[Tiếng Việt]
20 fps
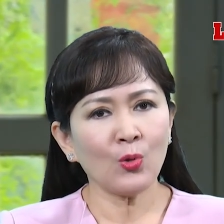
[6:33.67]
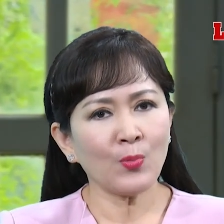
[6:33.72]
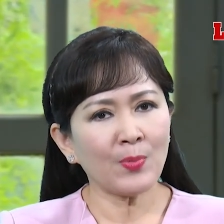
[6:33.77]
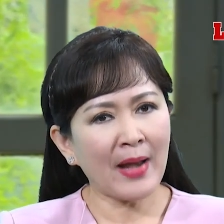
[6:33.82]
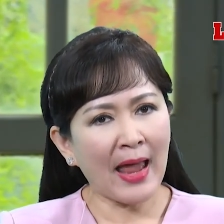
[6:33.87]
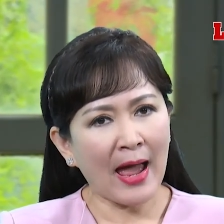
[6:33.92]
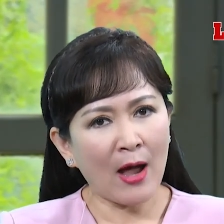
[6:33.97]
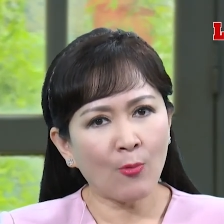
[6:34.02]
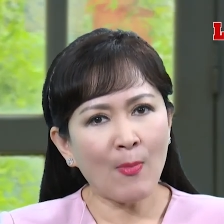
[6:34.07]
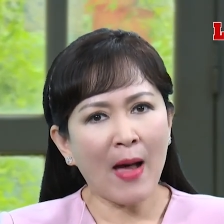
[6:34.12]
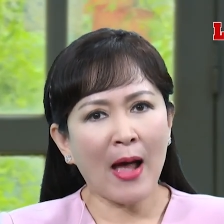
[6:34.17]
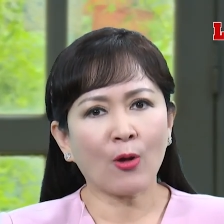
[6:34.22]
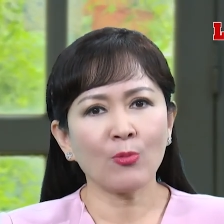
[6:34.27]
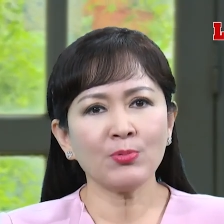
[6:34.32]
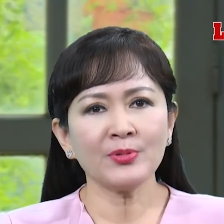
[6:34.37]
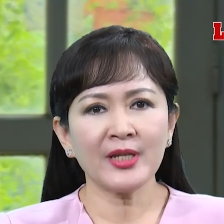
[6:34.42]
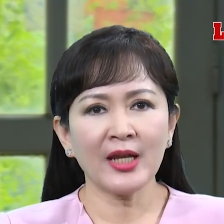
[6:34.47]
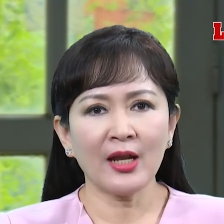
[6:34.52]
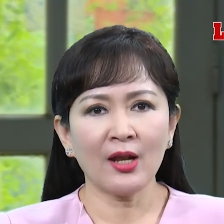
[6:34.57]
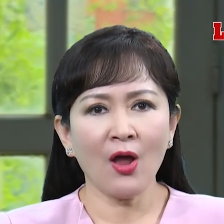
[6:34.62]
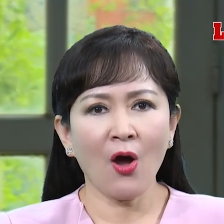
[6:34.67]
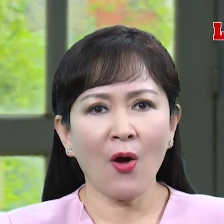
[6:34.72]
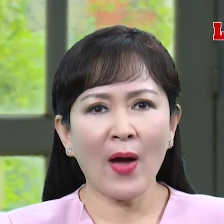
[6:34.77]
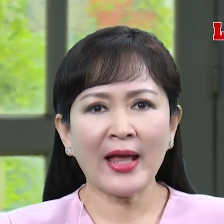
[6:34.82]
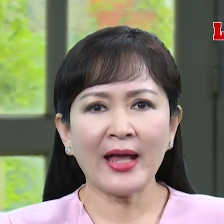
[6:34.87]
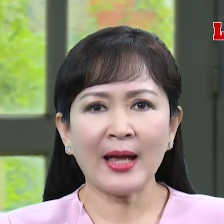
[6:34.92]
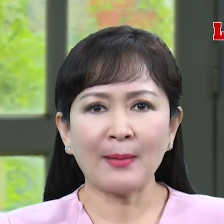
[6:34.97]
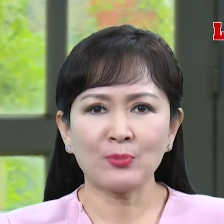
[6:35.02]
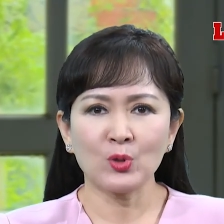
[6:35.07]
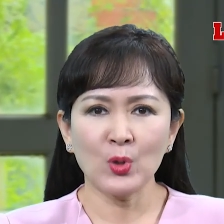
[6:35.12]
Lúc nào bà cũng chỉ
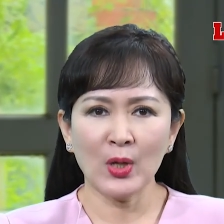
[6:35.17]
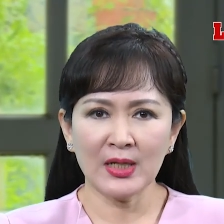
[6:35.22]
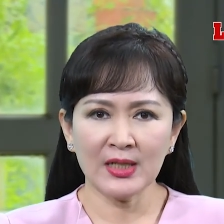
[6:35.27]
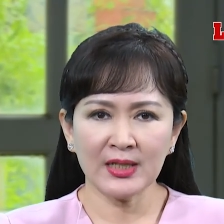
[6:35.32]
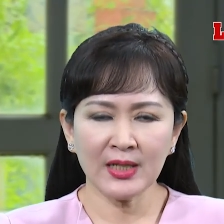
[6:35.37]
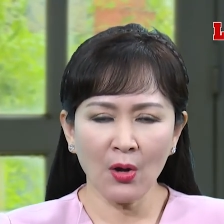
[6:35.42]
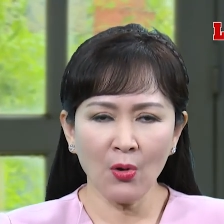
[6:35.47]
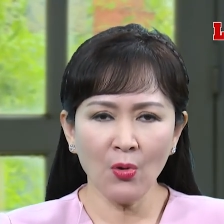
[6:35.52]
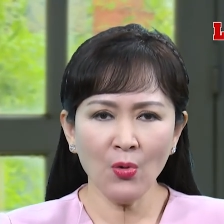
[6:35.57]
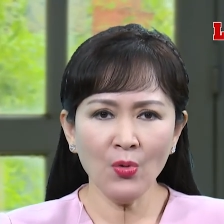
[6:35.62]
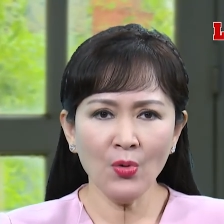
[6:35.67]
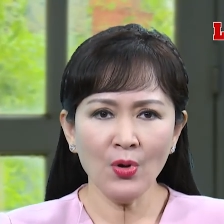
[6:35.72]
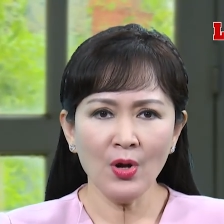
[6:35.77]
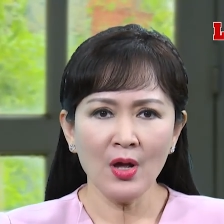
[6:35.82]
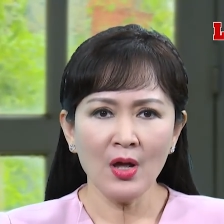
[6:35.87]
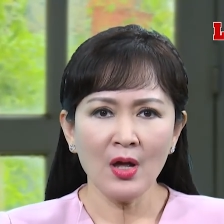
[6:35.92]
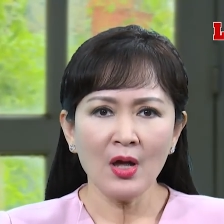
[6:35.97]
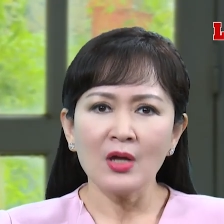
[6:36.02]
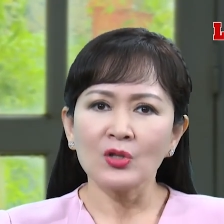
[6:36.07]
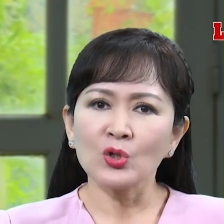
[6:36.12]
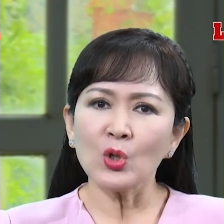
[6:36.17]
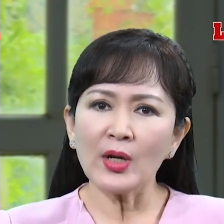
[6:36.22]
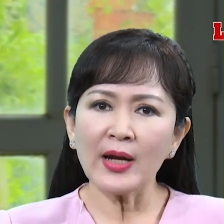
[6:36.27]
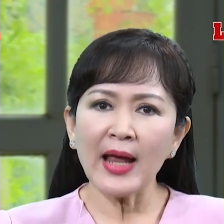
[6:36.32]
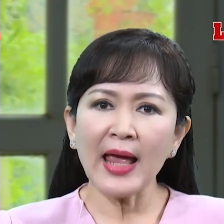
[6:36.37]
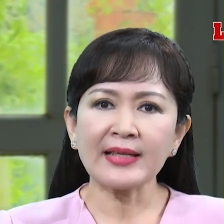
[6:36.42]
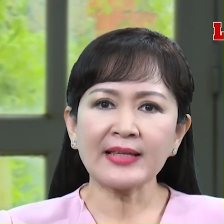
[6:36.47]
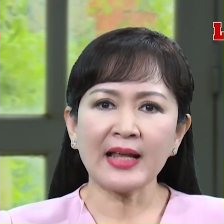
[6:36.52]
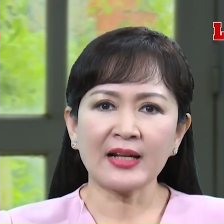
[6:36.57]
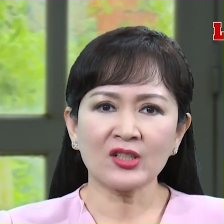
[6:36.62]
lo anh gặp chuyện xấu,
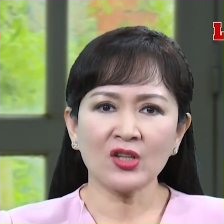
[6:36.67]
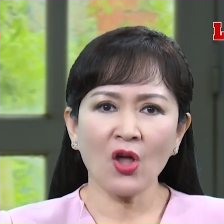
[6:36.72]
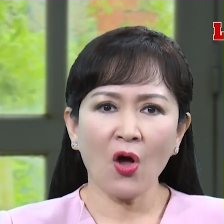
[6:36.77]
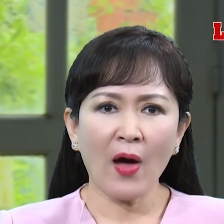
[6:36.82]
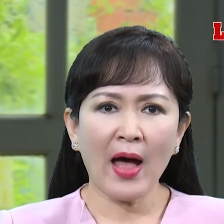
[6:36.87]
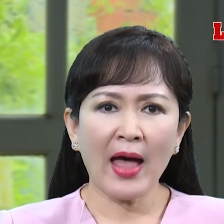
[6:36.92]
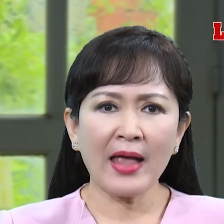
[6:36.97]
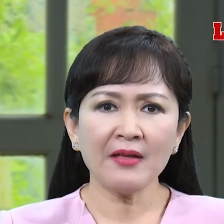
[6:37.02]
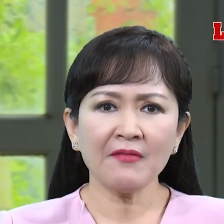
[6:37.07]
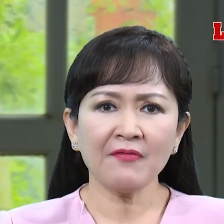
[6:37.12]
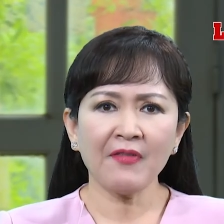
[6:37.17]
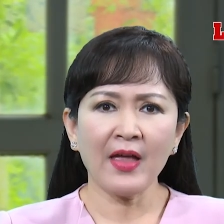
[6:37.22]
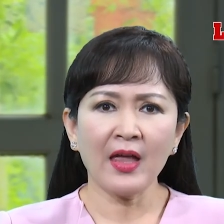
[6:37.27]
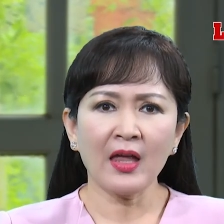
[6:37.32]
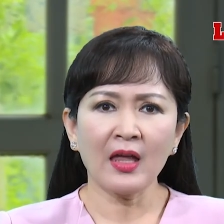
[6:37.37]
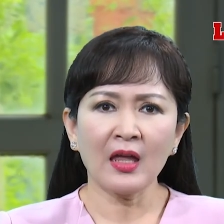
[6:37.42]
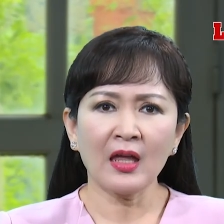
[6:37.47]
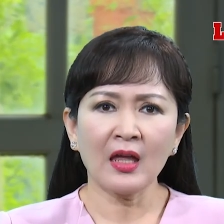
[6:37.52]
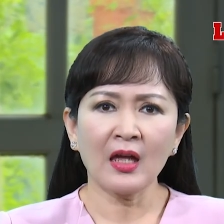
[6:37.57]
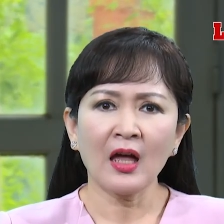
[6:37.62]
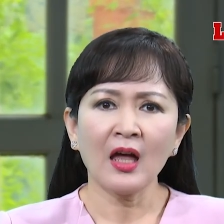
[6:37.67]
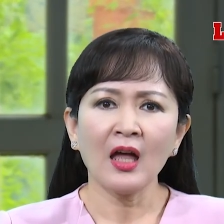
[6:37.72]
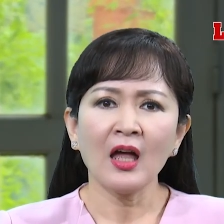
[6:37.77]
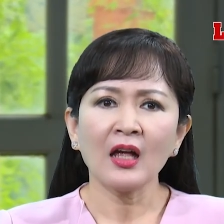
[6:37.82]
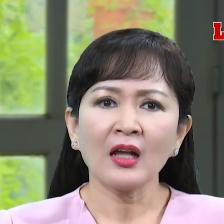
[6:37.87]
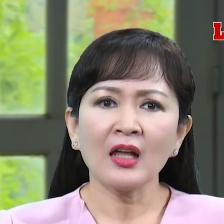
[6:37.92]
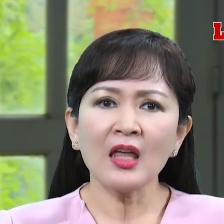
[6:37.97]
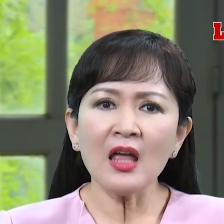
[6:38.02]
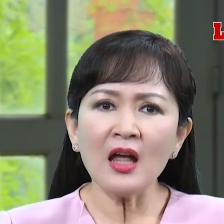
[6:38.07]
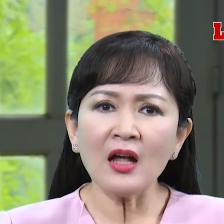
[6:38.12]
suốt ngày dặn dò anh phải
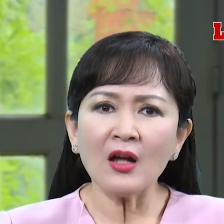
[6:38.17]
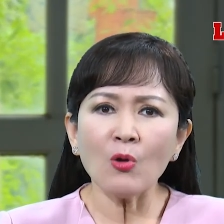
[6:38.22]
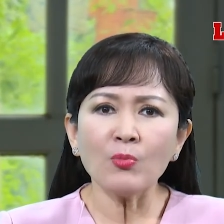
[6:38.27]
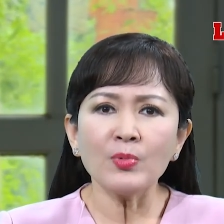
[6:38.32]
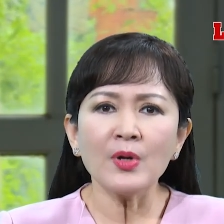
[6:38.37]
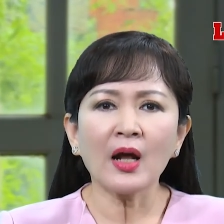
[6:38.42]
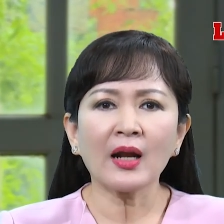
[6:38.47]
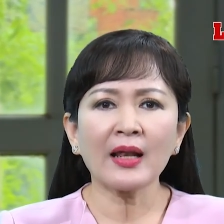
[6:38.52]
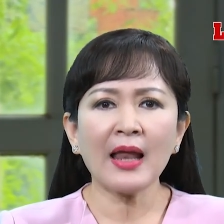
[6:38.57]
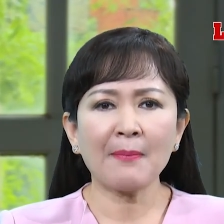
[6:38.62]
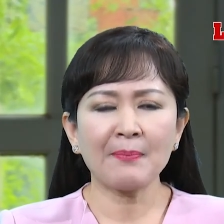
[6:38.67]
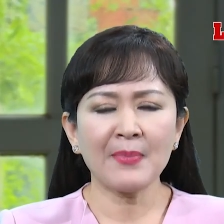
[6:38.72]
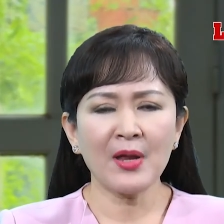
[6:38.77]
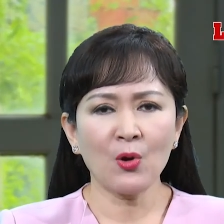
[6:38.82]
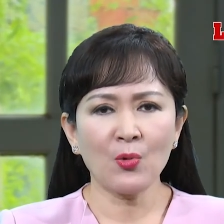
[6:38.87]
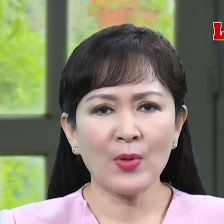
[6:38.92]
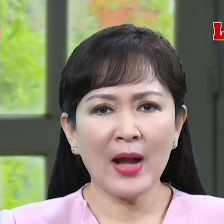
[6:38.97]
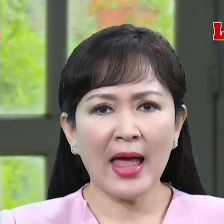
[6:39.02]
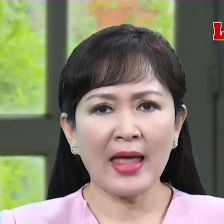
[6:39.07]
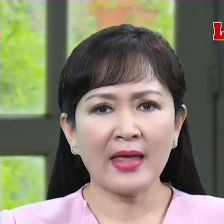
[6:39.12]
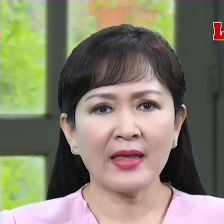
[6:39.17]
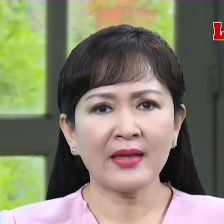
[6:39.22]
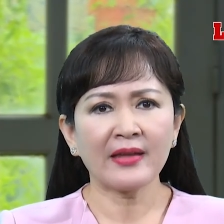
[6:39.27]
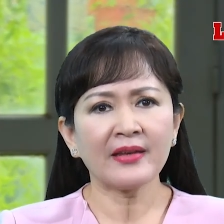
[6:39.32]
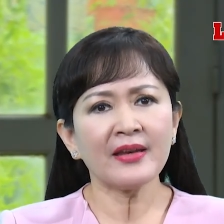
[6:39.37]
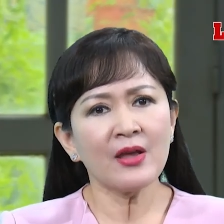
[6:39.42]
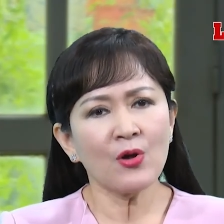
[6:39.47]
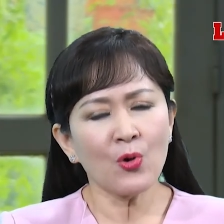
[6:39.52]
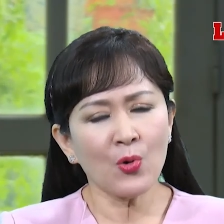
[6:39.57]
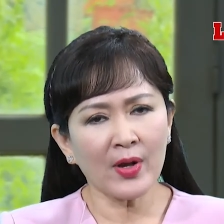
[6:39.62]
kiêng không được làm điều
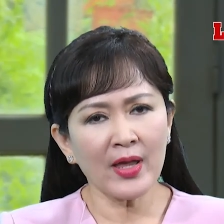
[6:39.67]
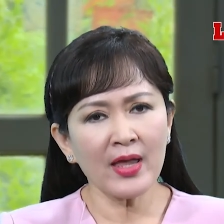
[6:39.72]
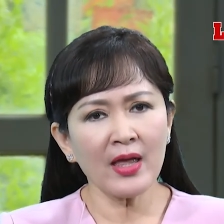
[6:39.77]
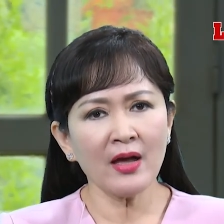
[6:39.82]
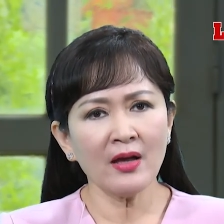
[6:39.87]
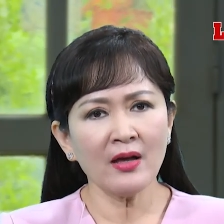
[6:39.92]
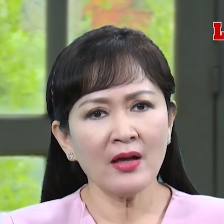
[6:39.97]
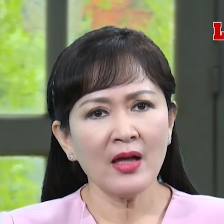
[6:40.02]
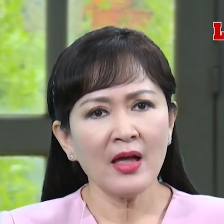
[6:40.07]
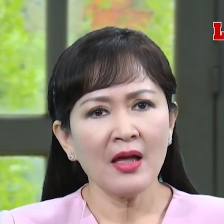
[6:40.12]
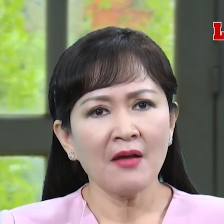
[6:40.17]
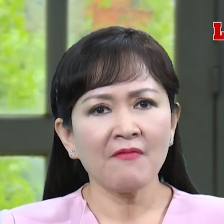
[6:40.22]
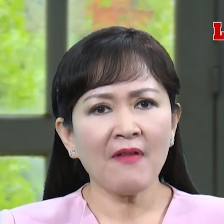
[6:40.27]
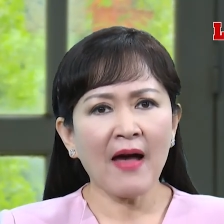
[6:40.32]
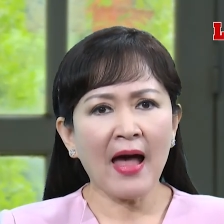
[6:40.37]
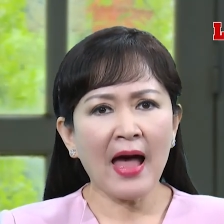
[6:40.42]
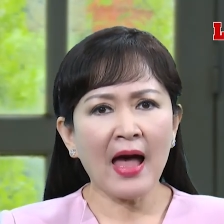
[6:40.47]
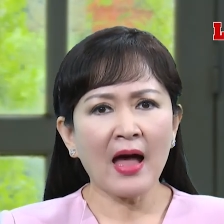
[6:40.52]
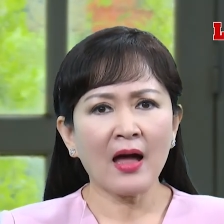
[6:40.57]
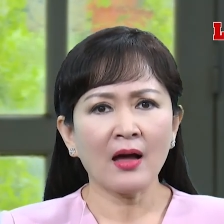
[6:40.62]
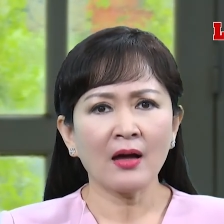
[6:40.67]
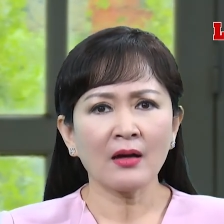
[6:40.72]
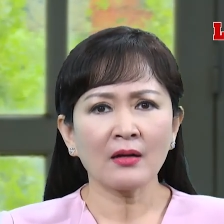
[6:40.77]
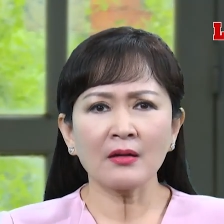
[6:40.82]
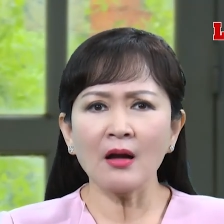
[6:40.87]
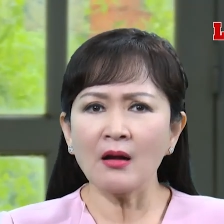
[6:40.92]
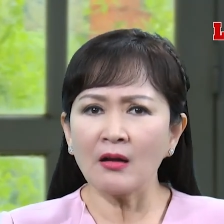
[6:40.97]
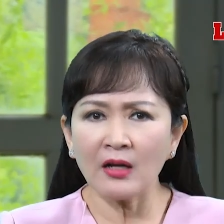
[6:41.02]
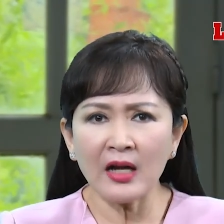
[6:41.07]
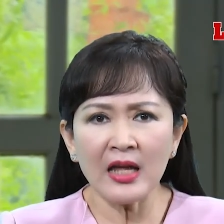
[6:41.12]
này, điều kia, và
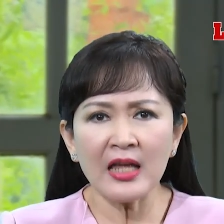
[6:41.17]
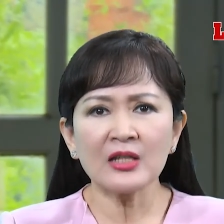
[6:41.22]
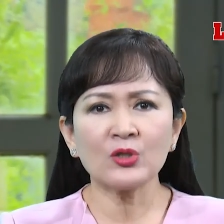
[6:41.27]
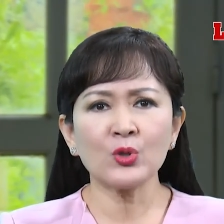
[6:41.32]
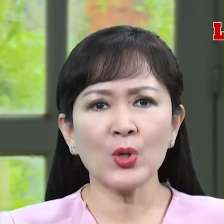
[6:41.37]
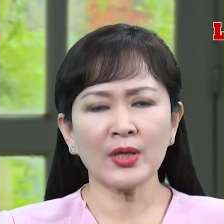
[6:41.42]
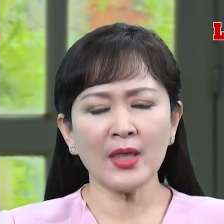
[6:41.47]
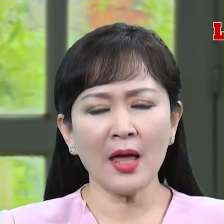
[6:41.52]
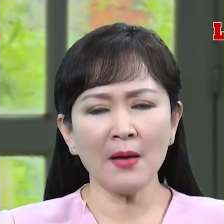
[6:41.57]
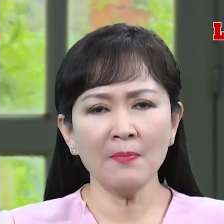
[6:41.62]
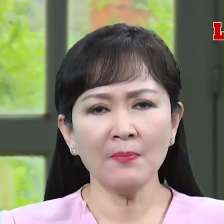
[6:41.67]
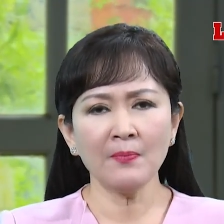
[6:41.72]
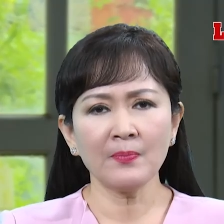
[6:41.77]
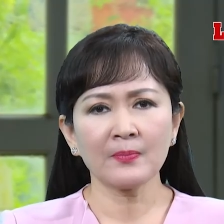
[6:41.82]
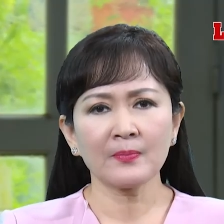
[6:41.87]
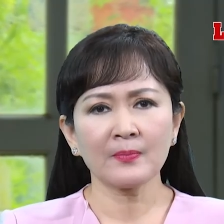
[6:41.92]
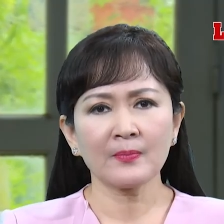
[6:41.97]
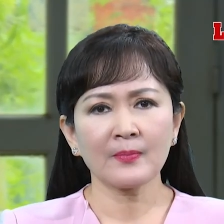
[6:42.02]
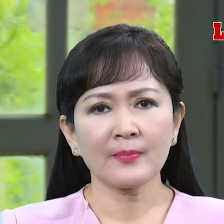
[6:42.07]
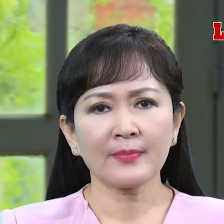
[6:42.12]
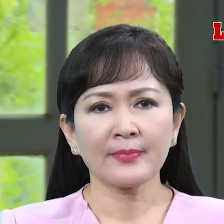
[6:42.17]
cực kỳ duy tâm.